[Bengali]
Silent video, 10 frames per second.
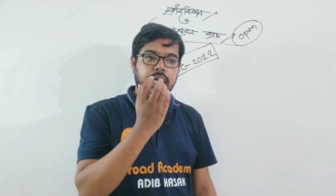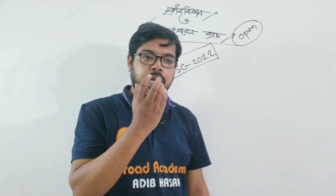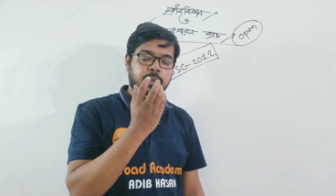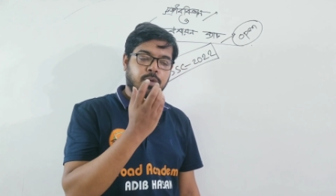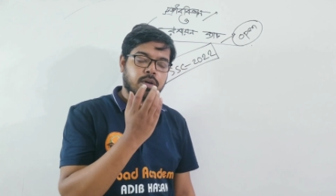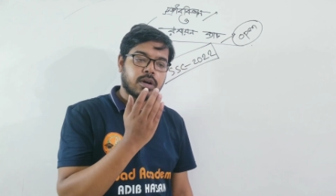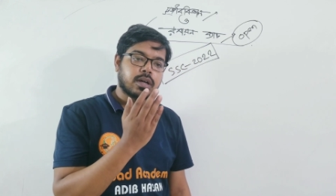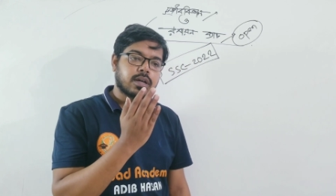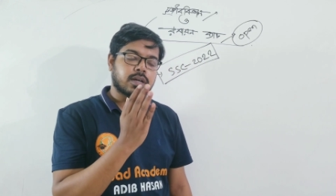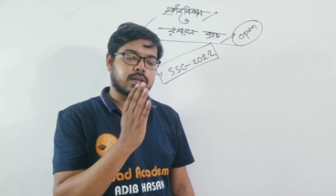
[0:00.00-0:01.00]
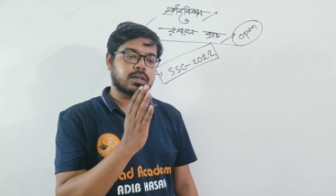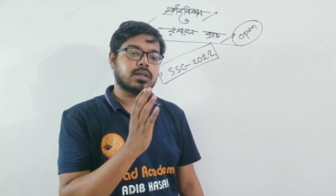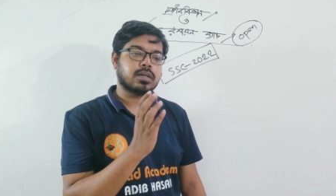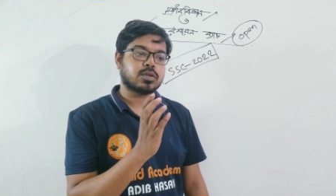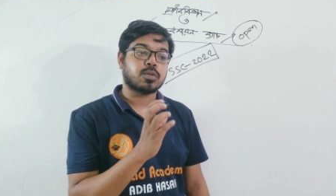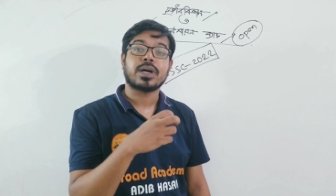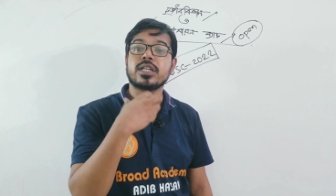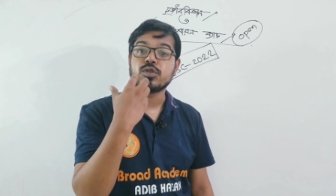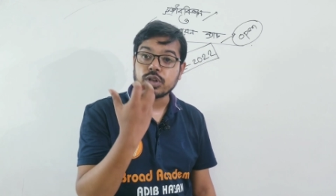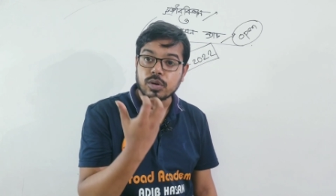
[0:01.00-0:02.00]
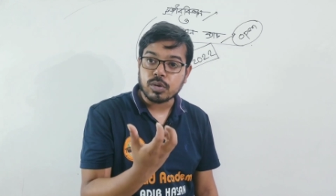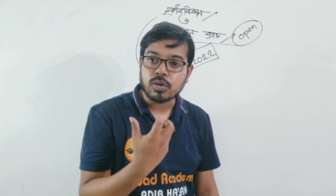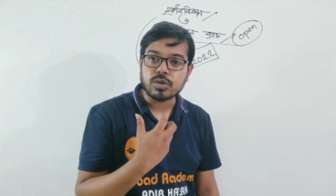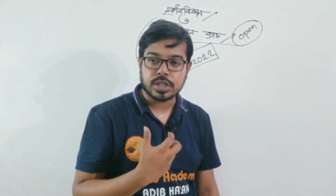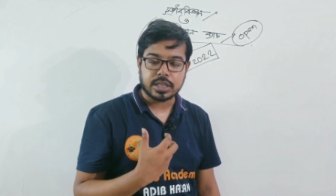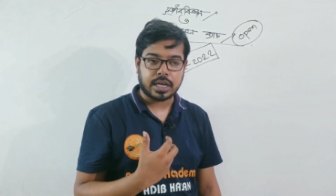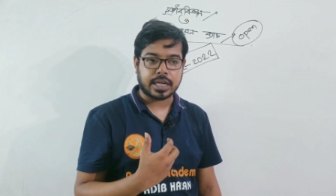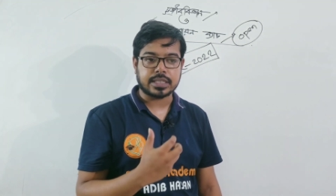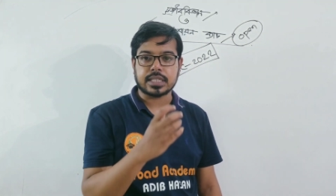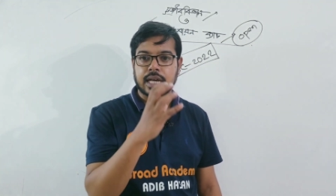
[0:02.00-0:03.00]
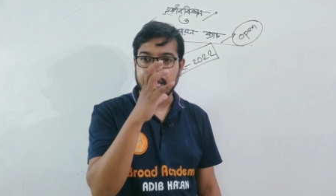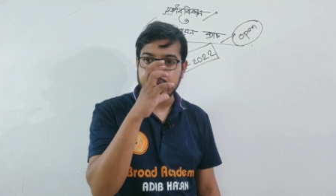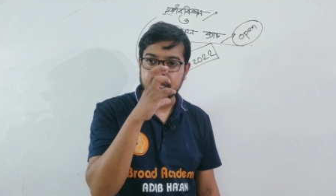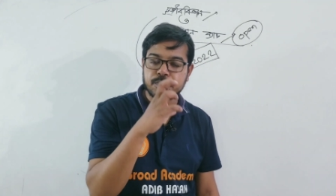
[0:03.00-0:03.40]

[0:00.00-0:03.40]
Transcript: এবং তোমাদের যদি কোনো কোশ্চেন থাকে যে স্যার এই